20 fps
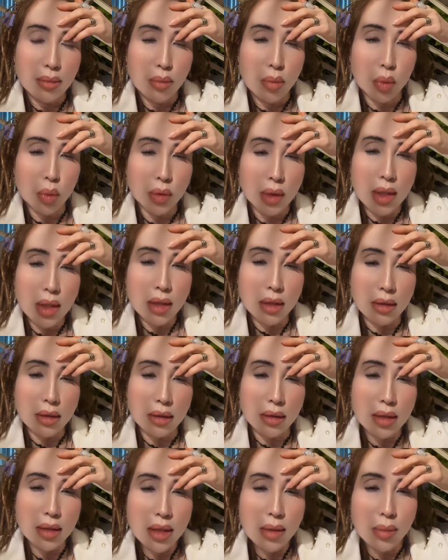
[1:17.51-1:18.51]
một tiếng
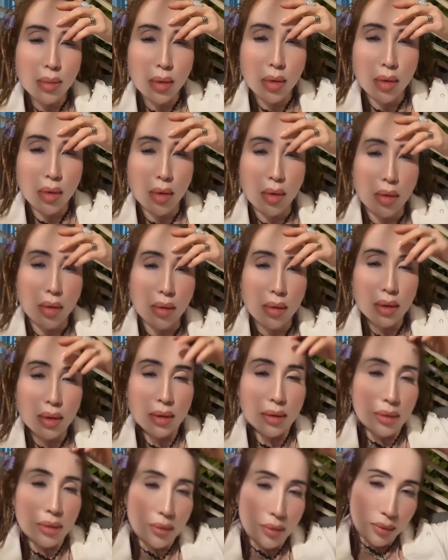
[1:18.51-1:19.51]
gửi đồng hồ
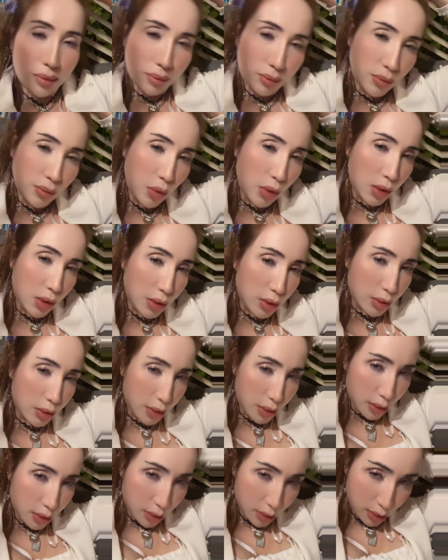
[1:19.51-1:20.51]
mọi người
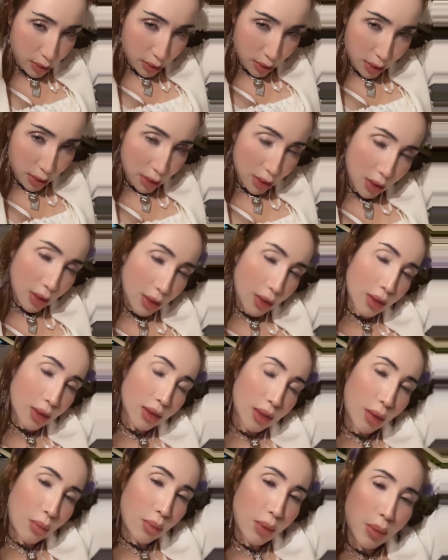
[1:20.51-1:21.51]

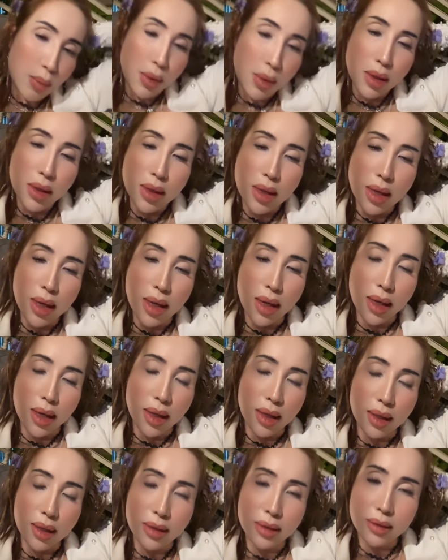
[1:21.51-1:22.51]
xong mà mới
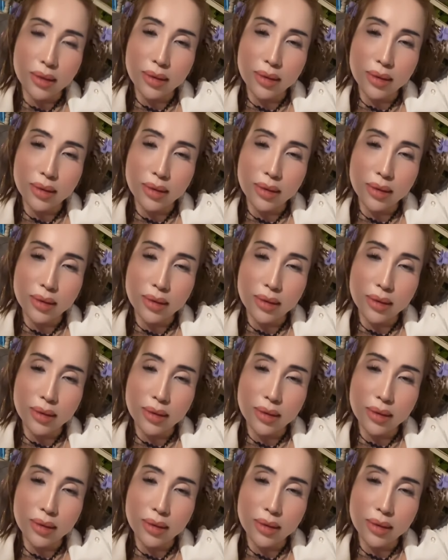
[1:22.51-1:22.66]
về